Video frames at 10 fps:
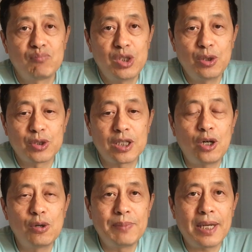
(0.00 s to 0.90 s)
就是
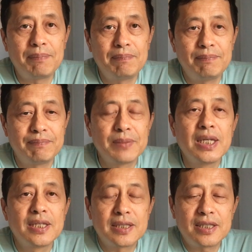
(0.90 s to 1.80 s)
后面。
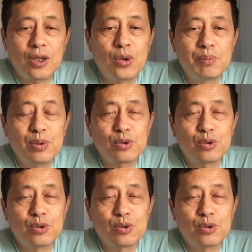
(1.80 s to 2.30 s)
这些恐怖